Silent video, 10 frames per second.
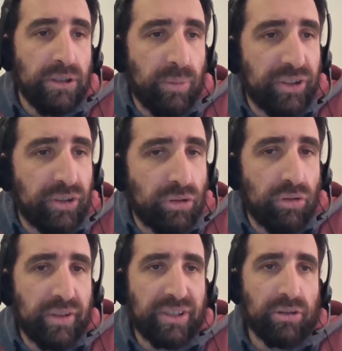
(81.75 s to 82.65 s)
Bueno,
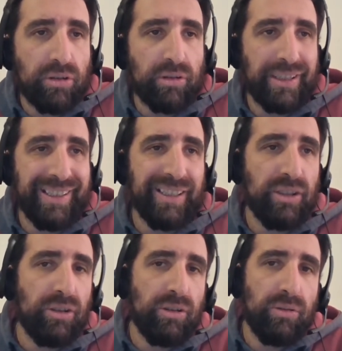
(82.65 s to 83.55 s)
todo esto
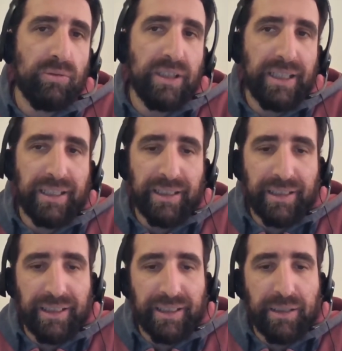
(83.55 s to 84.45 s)
generó una eh,